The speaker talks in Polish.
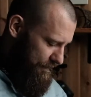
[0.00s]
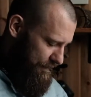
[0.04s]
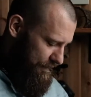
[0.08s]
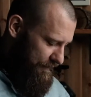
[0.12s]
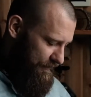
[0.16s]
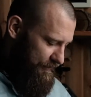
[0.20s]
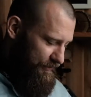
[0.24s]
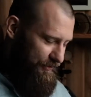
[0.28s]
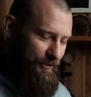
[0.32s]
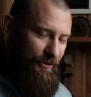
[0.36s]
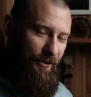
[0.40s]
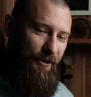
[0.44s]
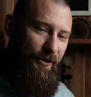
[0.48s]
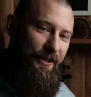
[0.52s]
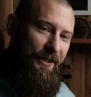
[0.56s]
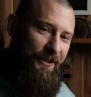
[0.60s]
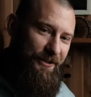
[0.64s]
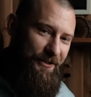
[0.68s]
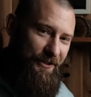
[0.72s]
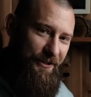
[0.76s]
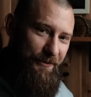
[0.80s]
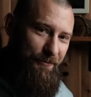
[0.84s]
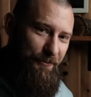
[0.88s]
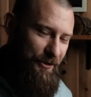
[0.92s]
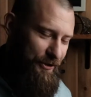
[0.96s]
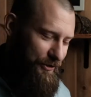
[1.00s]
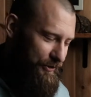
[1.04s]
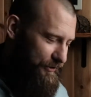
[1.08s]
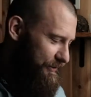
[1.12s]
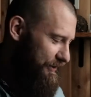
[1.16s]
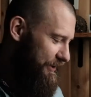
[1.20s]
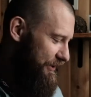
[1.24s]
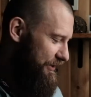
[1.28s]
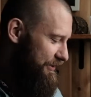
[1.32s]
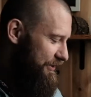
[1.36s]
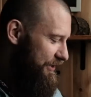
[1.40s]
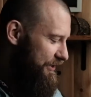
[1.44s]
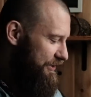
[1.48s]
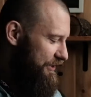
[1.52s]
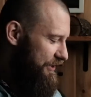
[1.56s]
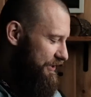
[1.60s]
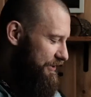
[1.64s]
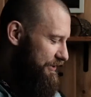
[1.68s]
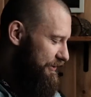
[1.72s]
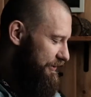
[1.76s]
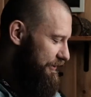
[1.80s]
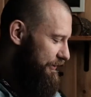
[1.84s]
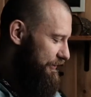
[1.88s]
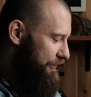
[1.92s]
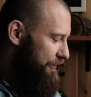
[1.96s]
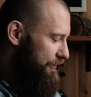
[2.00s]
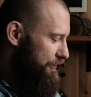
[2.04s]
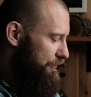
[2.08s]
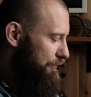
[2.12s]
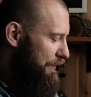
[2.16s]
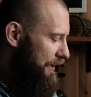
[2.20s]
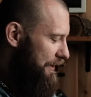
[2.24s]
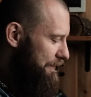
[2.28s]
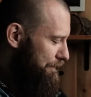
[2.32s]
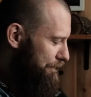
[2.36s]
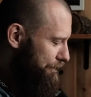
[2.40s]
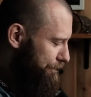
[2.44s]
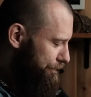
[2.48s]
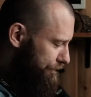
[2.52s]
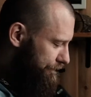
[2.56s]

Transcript: strona 73, jeżeli ktoś ma.